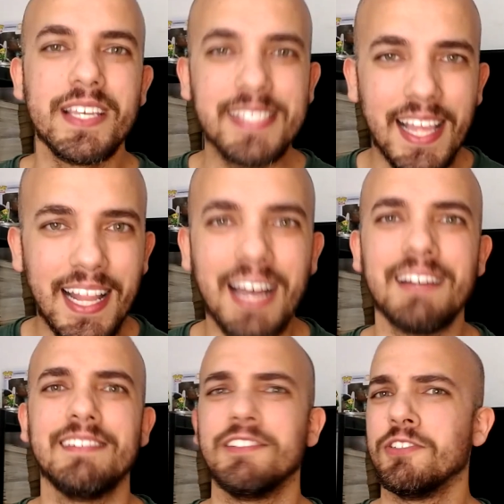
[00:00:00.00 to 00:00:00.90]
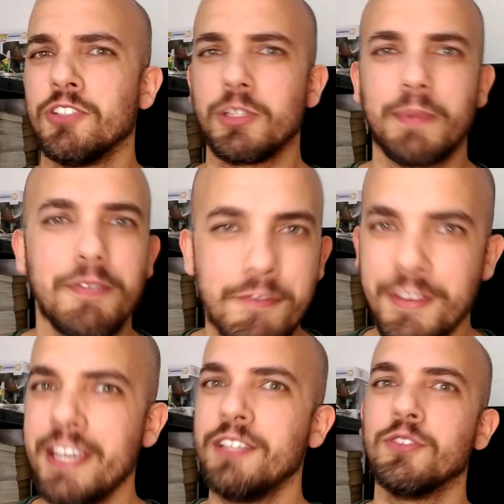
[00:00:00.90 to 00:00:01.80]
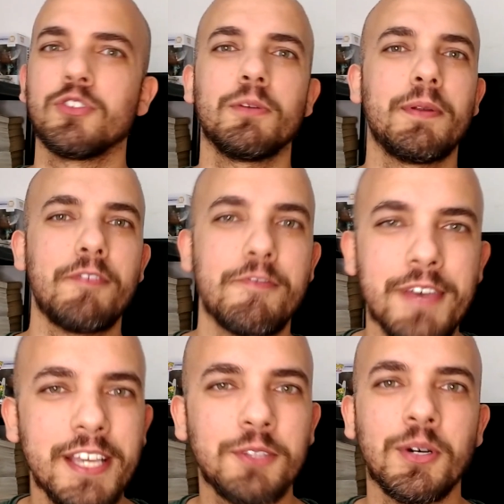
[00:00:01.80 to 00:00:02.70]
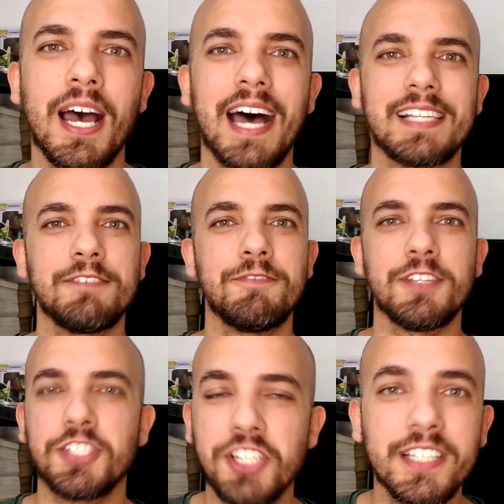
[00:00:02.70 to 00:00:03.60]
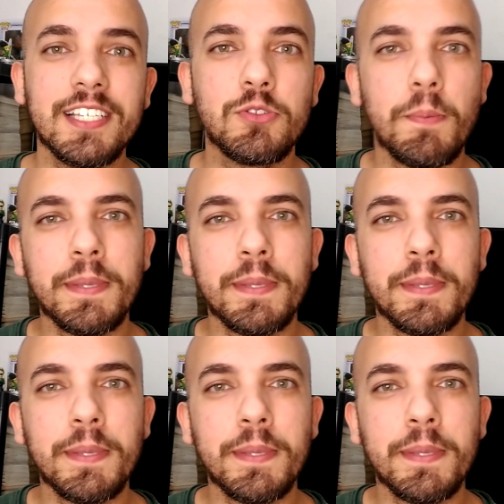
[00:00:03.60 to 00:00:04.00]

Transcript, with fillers: que está lá sobrevivendo, sobrevivendo às investidas do